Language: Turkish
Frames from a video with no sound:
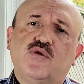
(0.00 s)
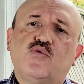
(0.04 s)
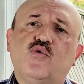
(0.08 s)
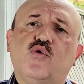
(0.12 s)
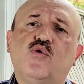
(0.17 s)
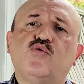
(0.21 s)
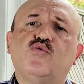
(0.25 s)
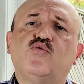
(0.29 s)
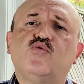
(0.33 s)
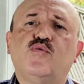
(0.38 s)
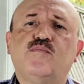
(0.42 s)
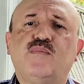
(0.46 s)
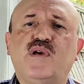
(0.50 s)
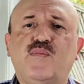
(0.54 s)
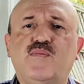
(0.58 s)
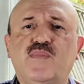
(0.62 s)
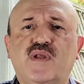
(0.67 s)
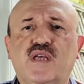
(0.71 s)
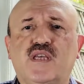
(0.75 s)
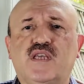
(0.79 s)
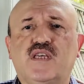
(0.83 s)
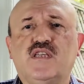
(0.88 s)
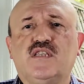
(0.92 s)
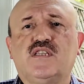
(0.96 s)
Doğduğu
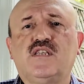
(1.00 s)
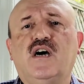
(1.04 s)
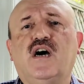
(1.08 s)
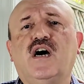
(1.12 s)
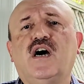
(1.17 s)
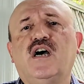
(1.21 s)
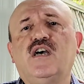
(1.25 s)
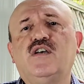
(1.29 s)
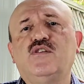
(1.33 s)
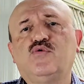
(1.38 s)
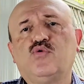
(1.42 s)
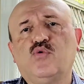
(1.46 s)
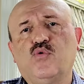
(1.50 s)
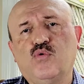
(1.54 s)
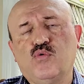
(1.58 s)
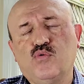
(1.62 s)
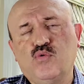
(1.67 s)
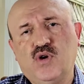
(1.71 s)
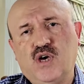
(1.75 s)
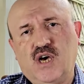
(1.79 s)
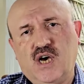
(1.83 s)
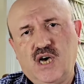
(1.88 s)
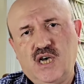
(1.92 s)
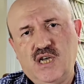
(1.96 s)
memleketi, ait
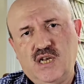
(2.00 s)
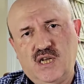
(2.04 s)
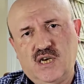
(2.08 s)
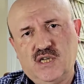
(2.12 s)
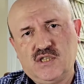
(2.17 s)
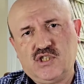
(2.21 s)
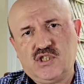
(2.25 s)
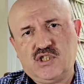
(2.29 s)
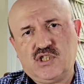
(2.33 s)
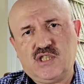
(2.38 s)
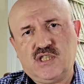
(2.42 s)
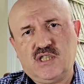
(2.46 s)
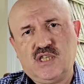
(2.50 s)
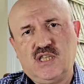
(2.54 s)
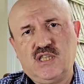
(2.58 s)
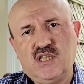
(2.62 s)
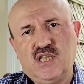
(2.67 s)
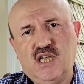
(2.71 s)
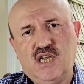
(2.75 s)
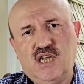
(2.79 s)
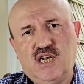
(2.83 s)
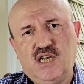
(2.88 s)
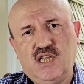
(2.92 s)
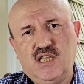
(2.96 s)
olduğu aile açısından
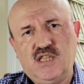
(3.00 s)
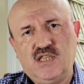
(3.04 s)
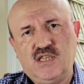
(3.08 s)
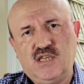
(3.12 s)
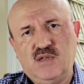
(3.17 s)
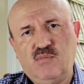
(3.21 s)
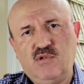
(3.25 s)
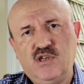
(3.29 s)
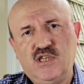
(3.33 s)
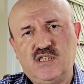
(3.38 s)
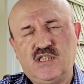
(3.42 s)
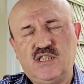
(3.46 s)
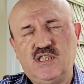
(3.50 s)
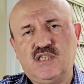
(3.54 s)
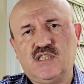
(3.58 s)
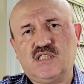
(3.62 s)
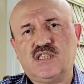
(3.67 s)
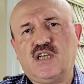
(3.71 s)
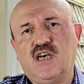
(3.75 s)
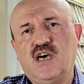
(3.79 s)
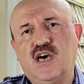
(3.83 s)
değerlendirebilirsiniz.